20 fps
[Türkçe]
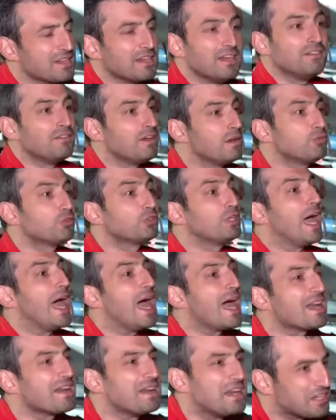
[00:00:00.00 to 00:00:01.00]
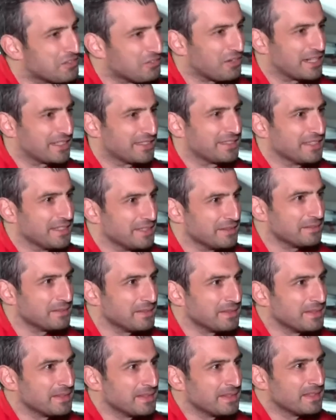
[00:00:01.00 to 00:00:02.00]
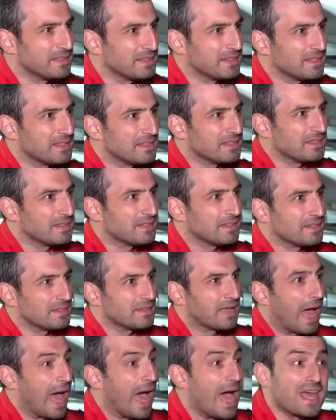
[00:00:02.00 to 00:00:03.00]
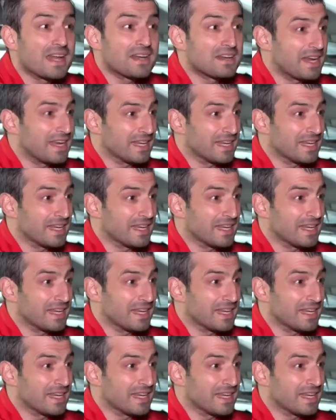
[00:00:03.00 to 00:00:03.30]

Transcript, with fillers: ve burada her renk vardı. Her burada renk.